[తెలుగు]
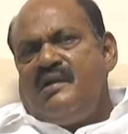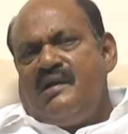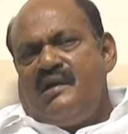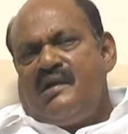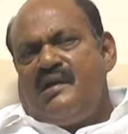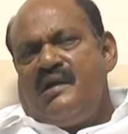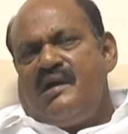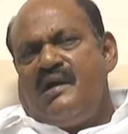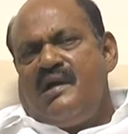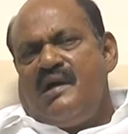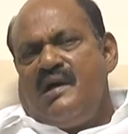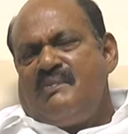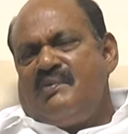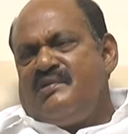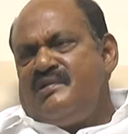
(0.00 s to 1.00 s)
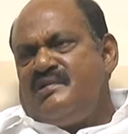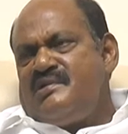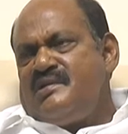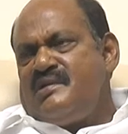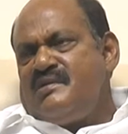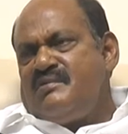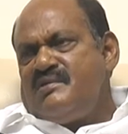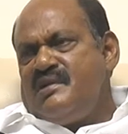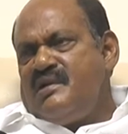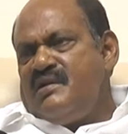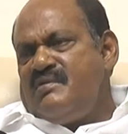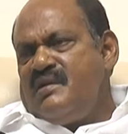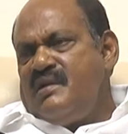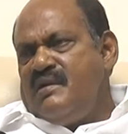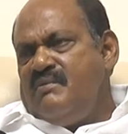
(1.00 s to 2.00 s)
ఇక్కడ అపోజిషన్కు
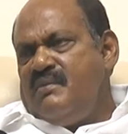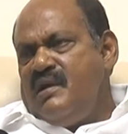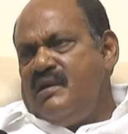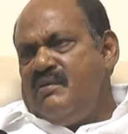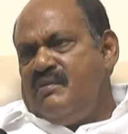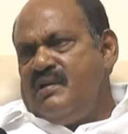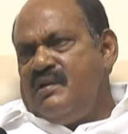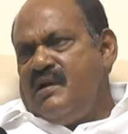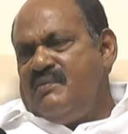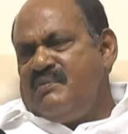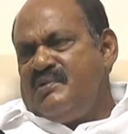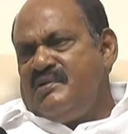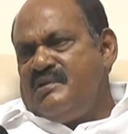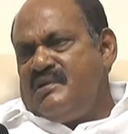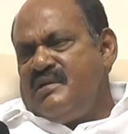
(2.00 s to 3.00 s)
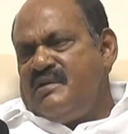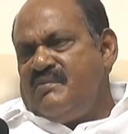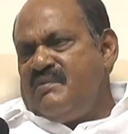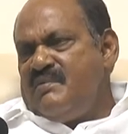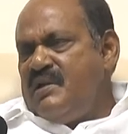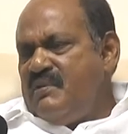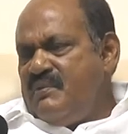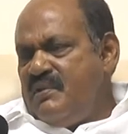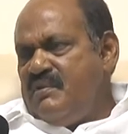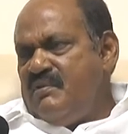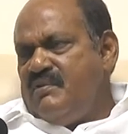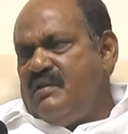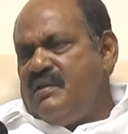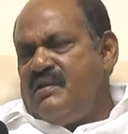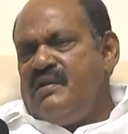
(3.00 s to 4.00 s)
చెందినటువంటి ఎమ్మెల్యే ఉన్న అపోజిషన్ చెందినటువంటి ప్రజాప్రతినిధులు
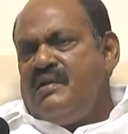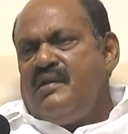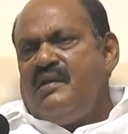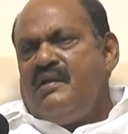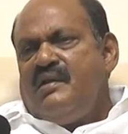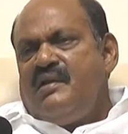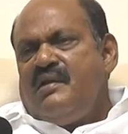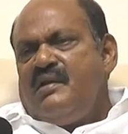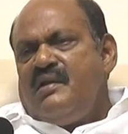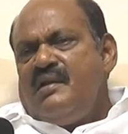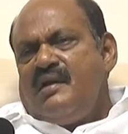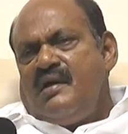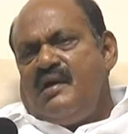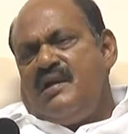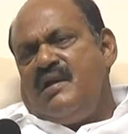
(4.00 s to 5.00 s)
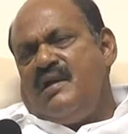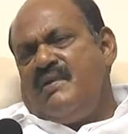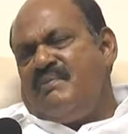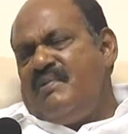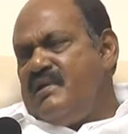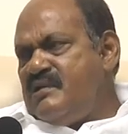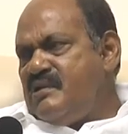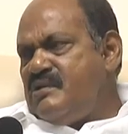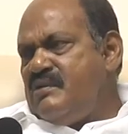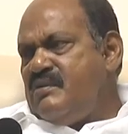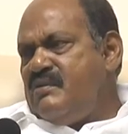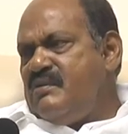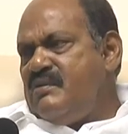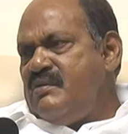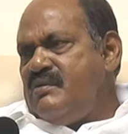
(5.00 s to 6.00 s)
ఉన్న అన్ని
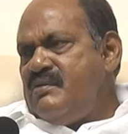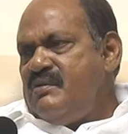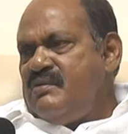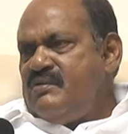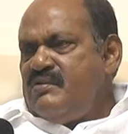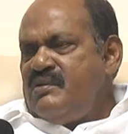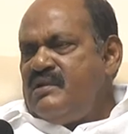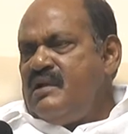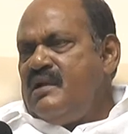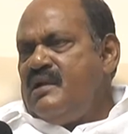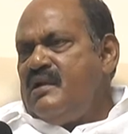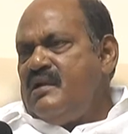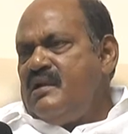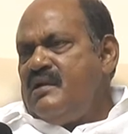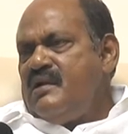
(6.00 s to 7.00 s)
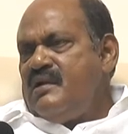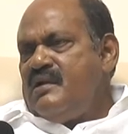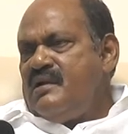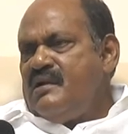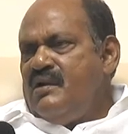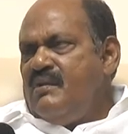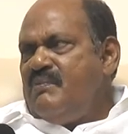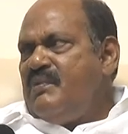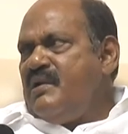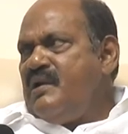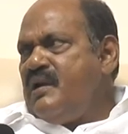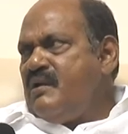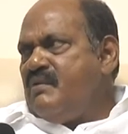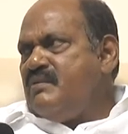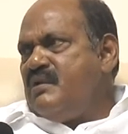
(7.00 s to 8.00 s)
ప్లేసెస్లో టోటల్గా డెవలప్మెంట్
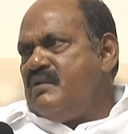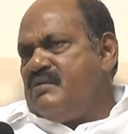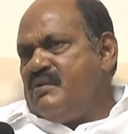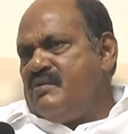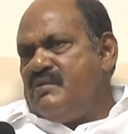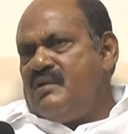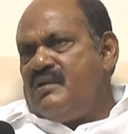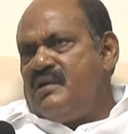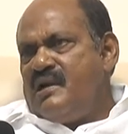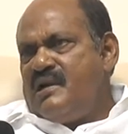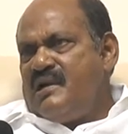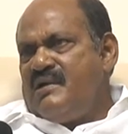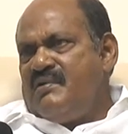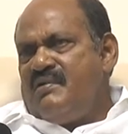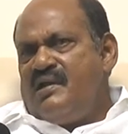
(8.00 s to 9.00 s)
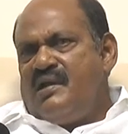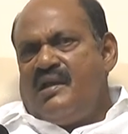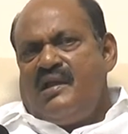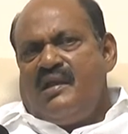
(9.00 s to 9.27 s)
కార్యక్రమం జరుగుతూ ఉన్నాయి ఎక్కడ కూడా